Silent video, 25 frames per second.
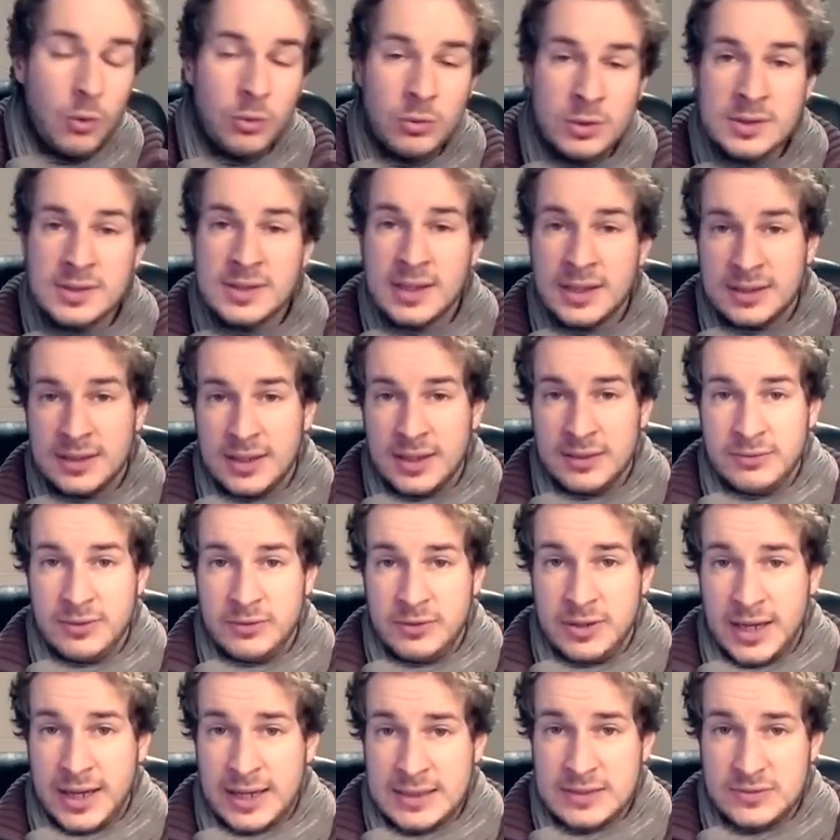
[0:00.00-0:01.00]
Und dann drehen
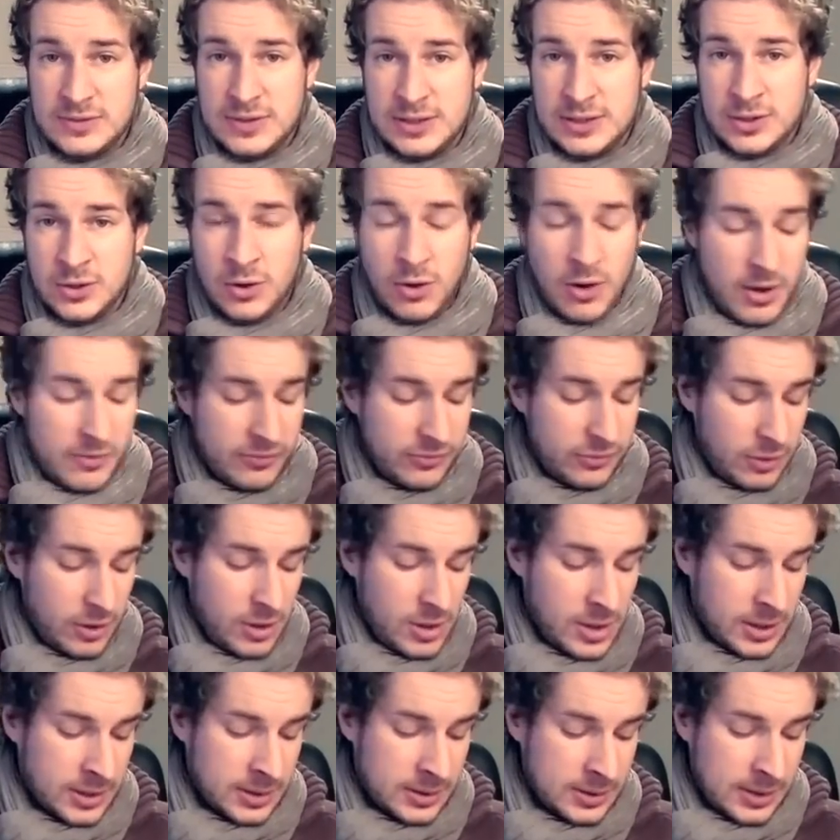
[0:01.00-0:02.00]
wir wieder ganz viele neue
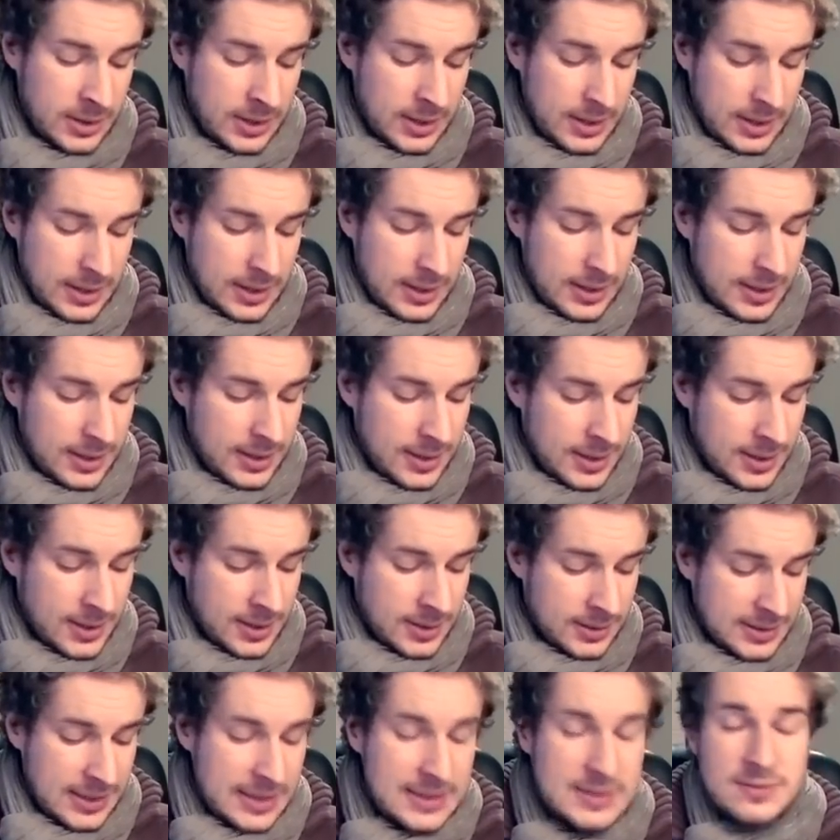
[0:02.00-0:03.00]
Folgen.
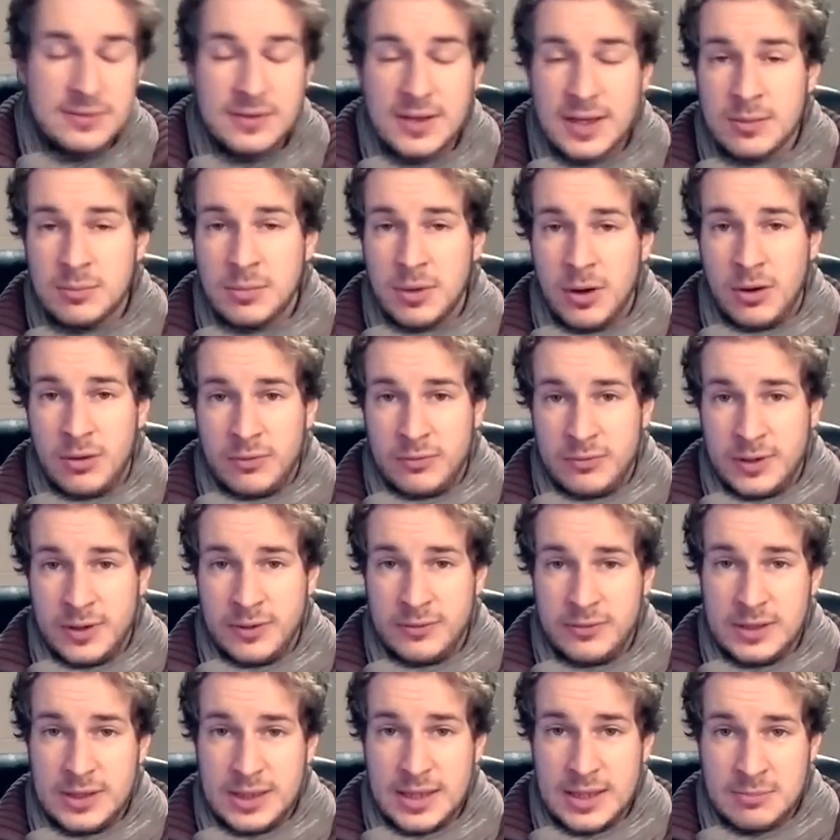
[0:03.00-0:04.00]
Äh, deswegen brauchen
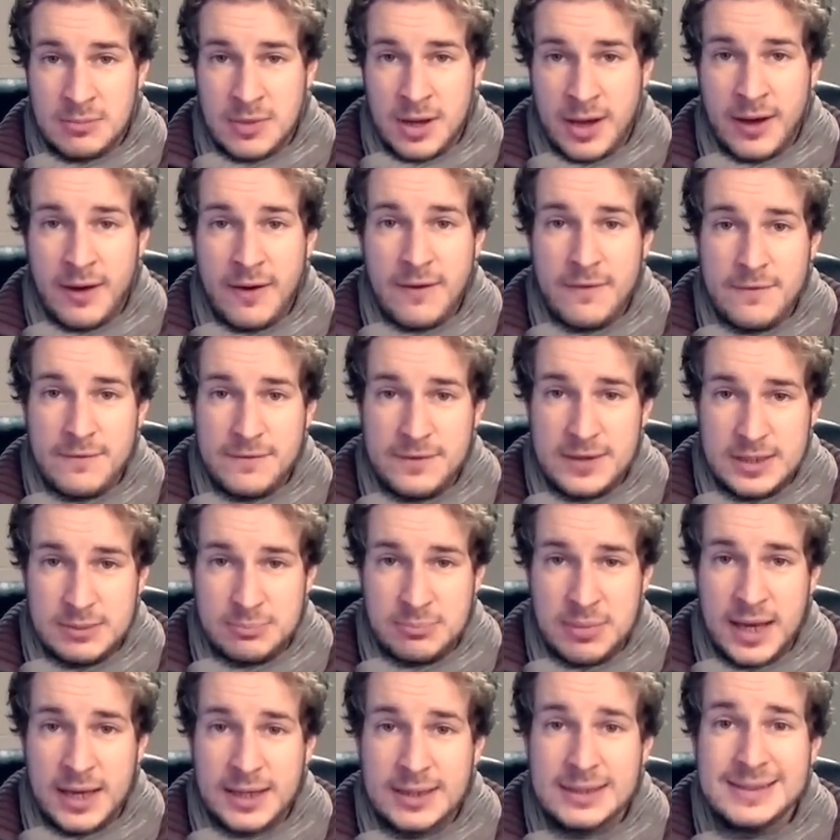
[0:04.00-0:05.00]
wir wie immer
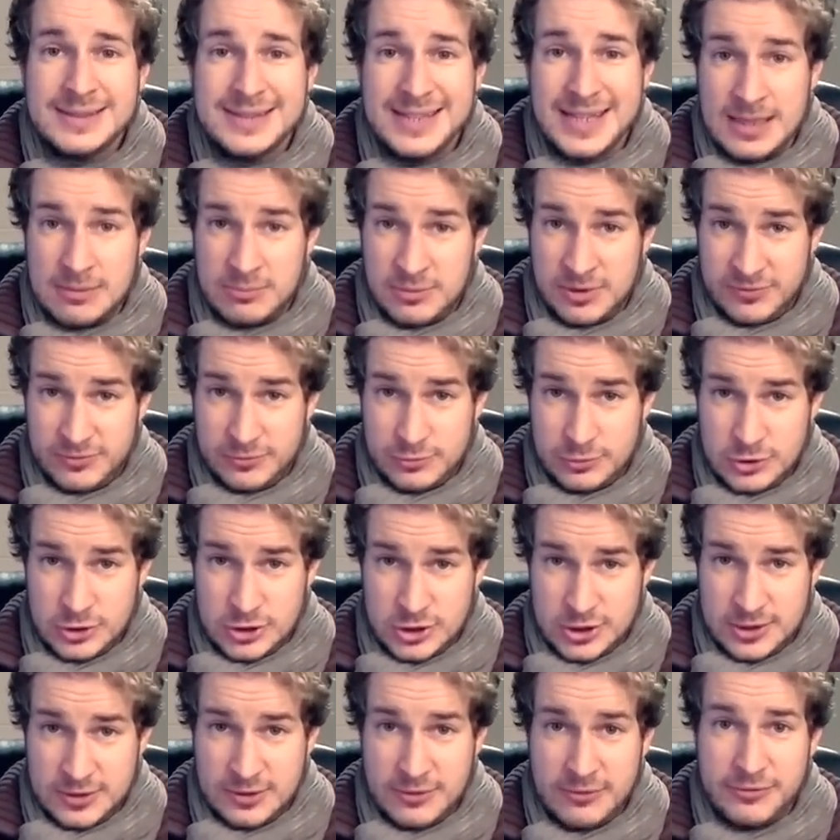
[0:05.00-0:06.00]
Feedback,
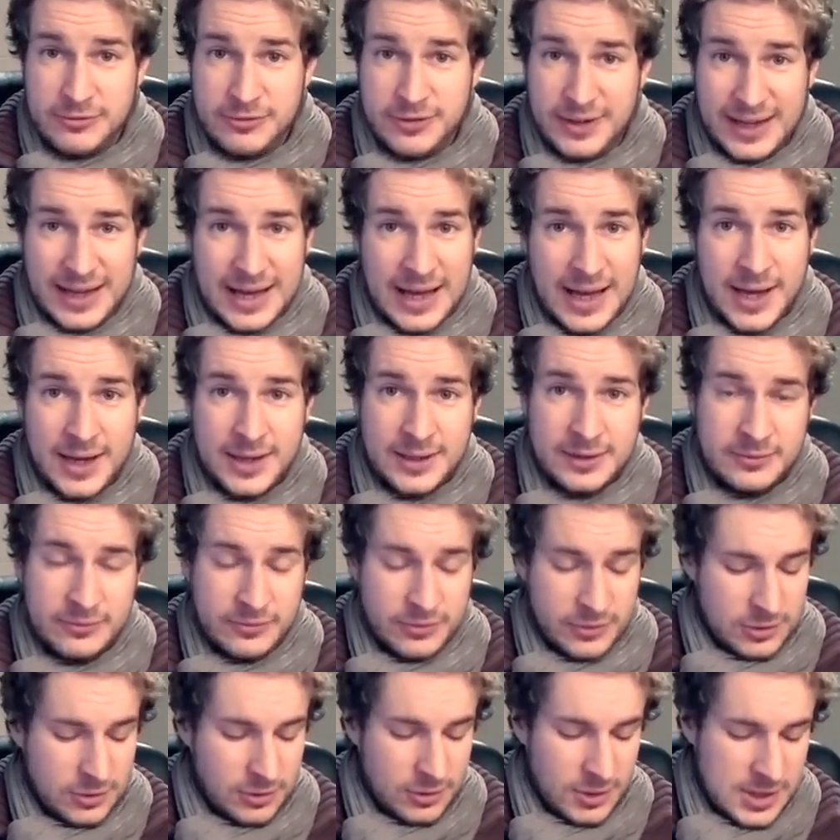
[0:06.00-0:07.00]
Themenwünsche,
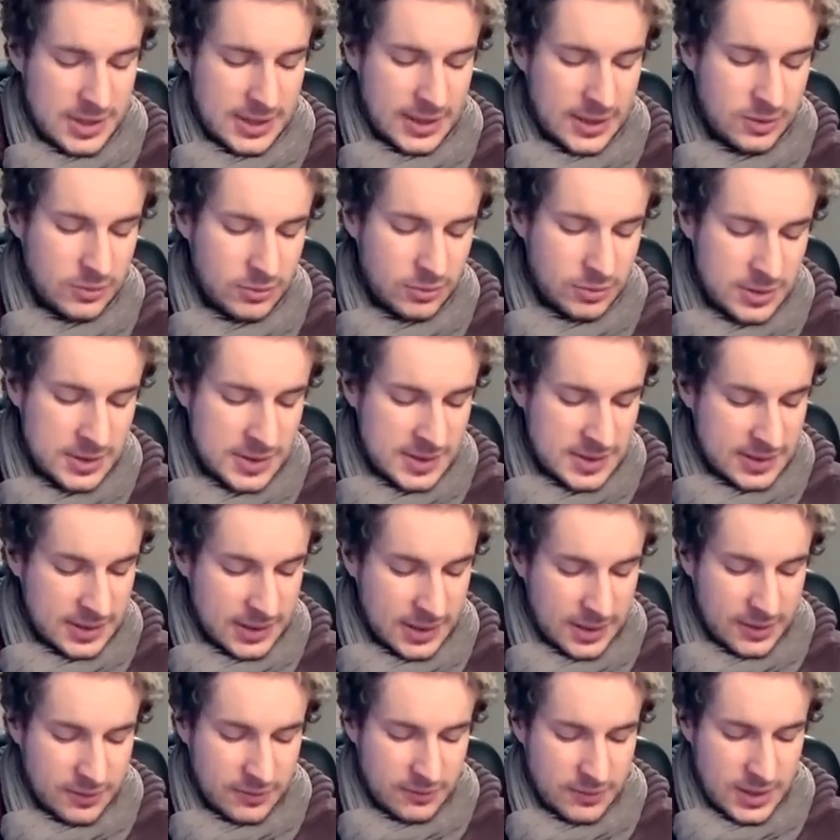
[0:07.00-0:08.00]
Fragen von euch an
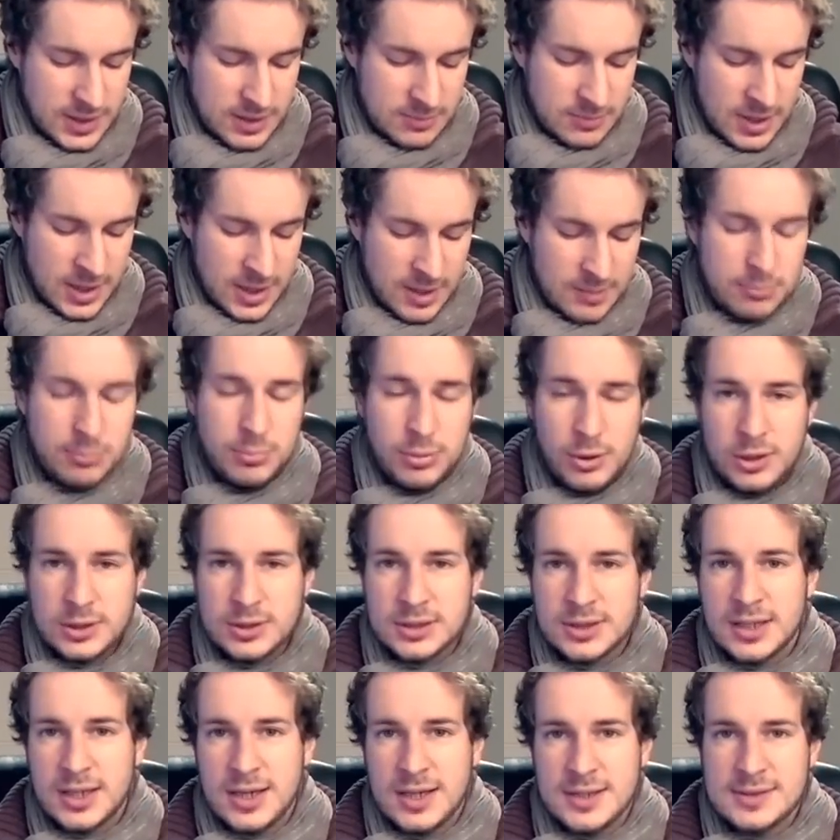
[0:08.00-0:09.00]
uns. Wie immer
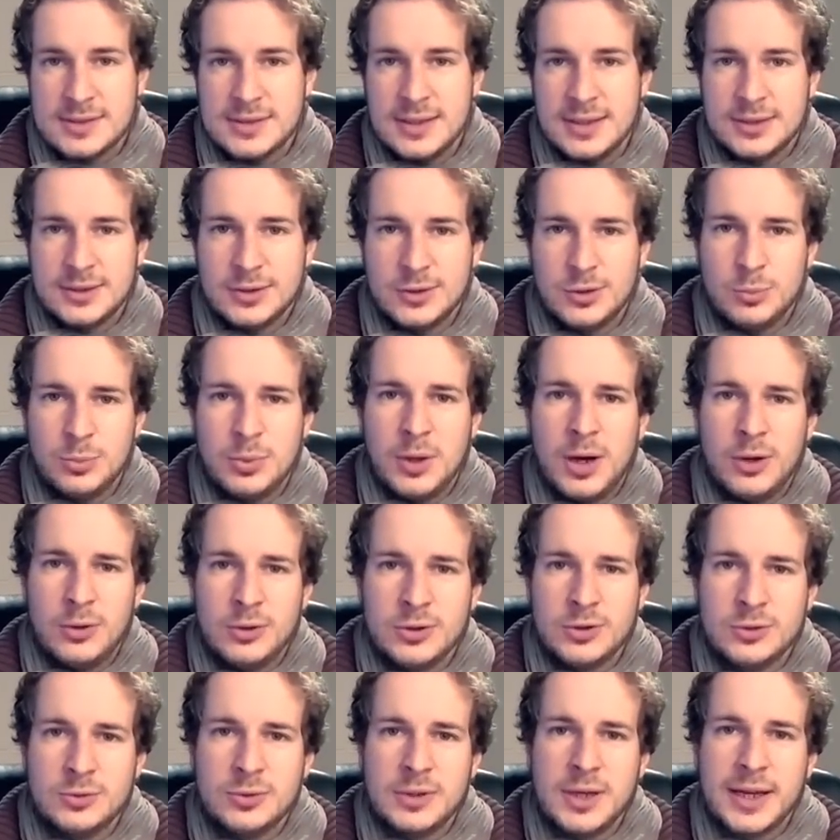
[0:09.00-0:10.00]
Podcast at Cube
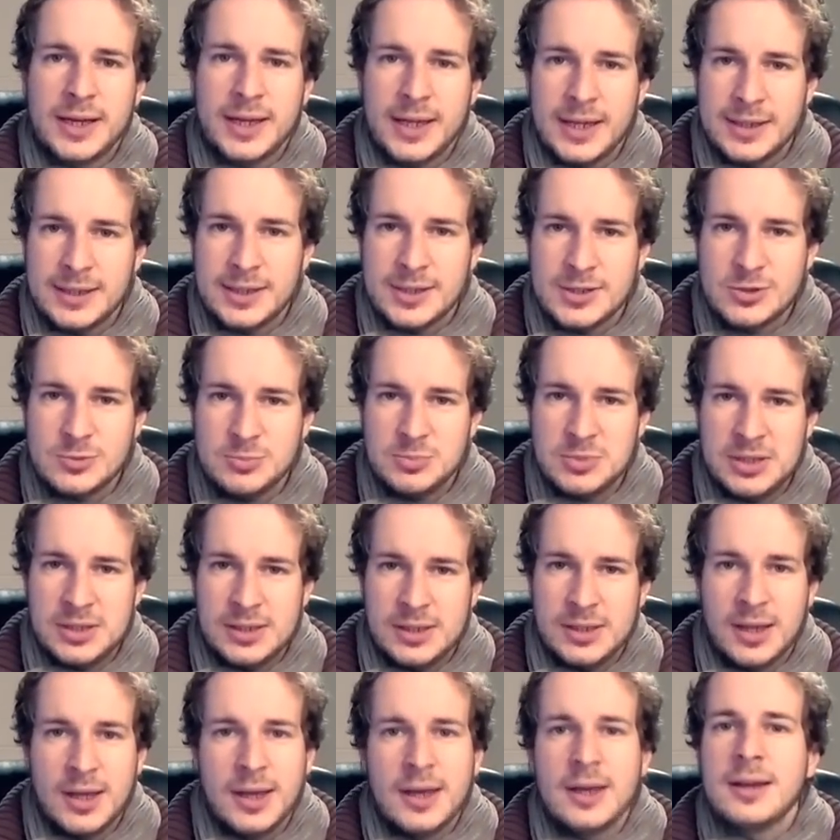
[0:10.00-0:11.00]
Audio. Ihr kennt das
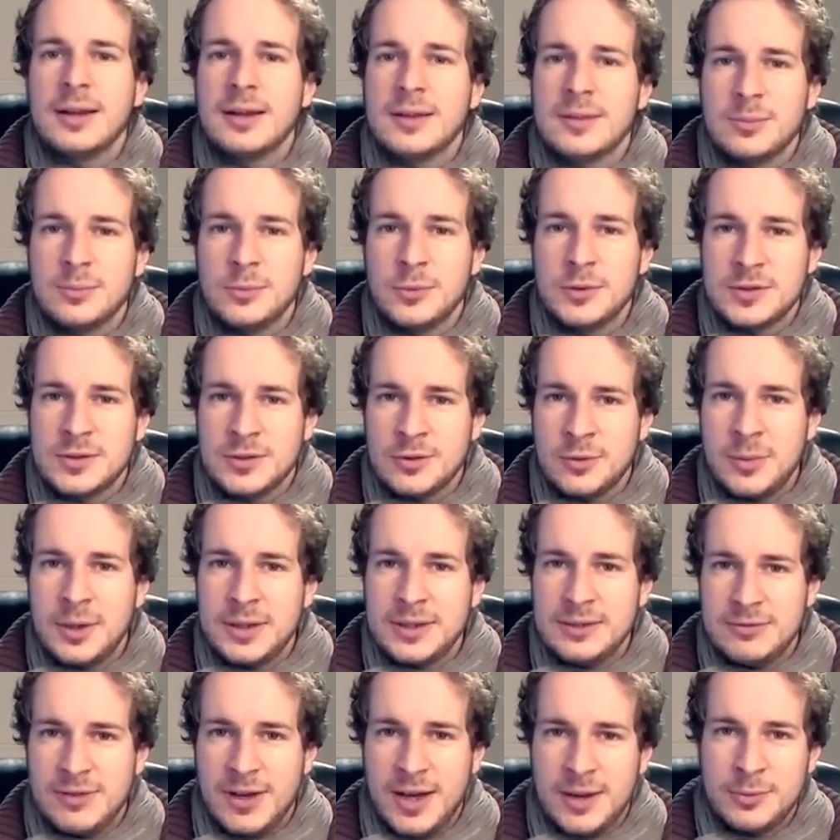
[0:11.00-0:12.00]
Spiel. Jetzt muss ich
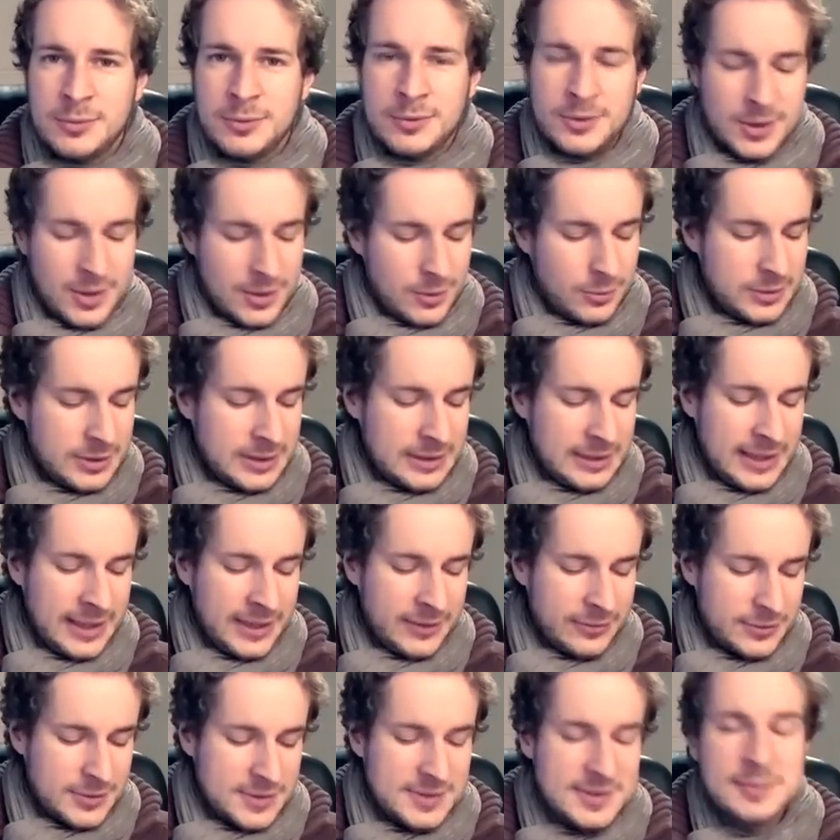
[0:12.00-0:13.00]
nochmal die Werbung und den
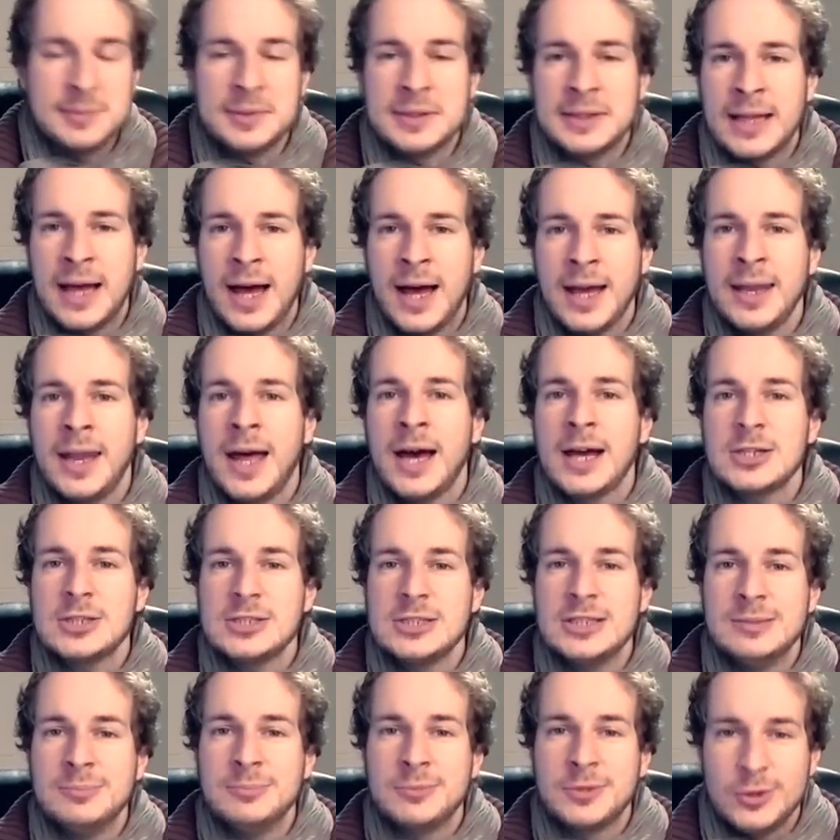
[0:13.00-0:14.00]
Link fürs Seminar
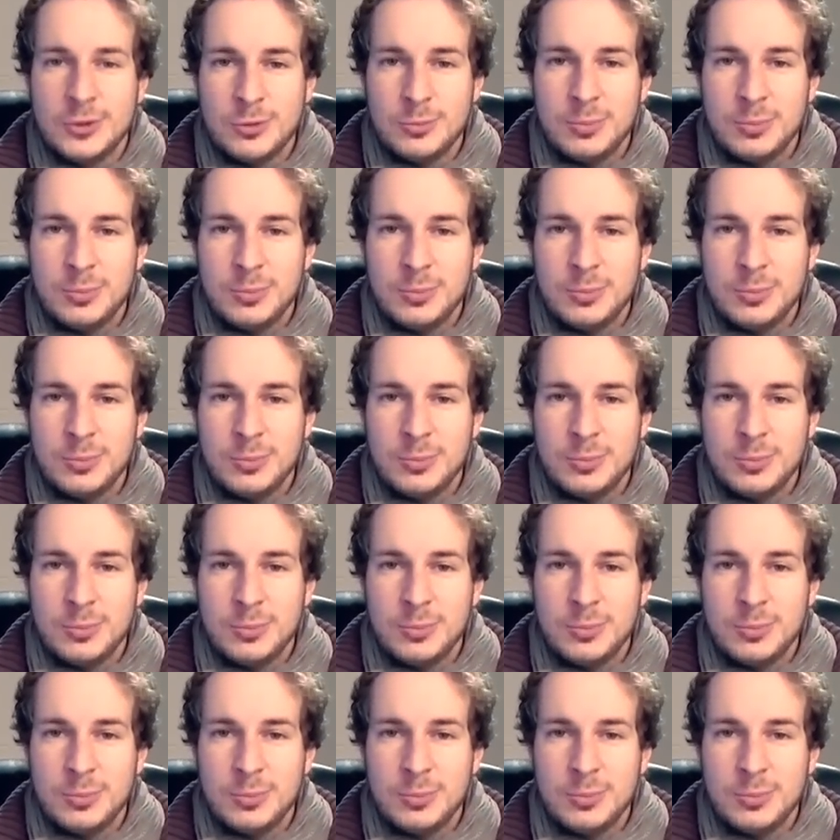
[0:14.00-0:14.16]
nachschieben.